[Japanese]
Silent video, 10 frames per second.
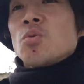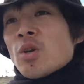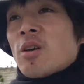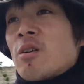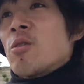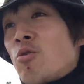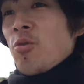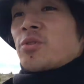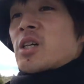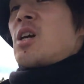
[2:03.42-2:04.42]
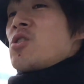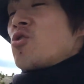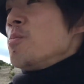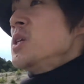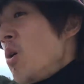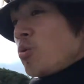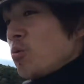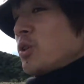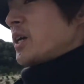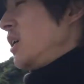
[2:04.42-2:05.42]
すねこんな現象見たこと
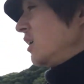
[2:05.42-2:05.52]
ない